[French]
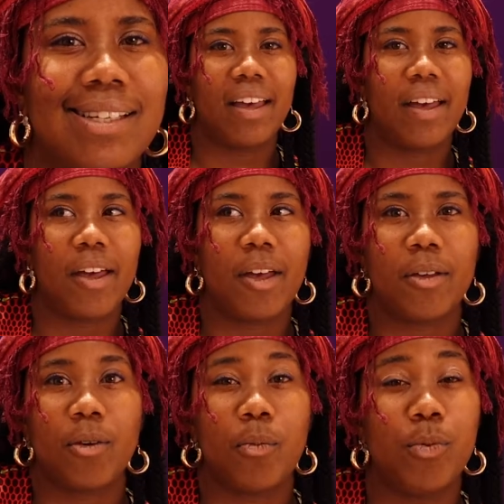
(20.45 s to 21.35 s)
Euh,
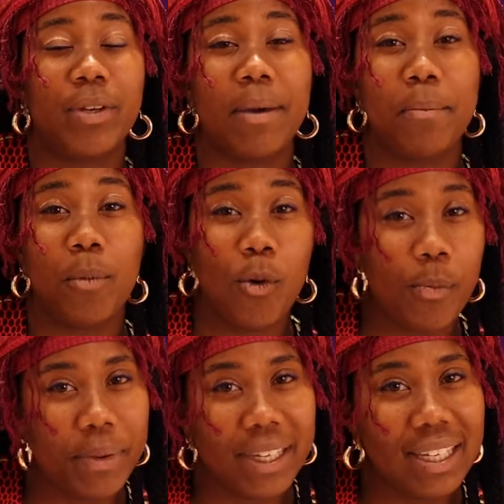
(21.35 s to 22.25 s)
ils ont booké
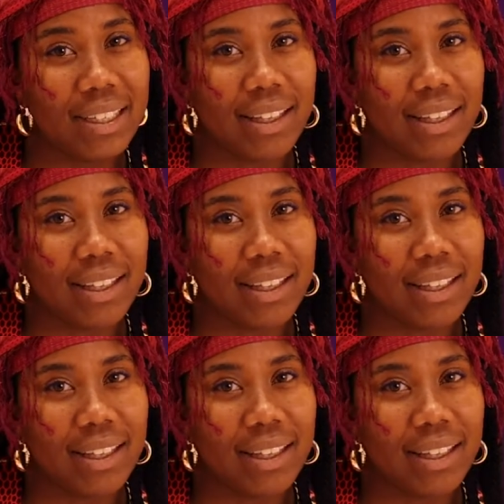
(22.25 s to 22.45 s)
Moby,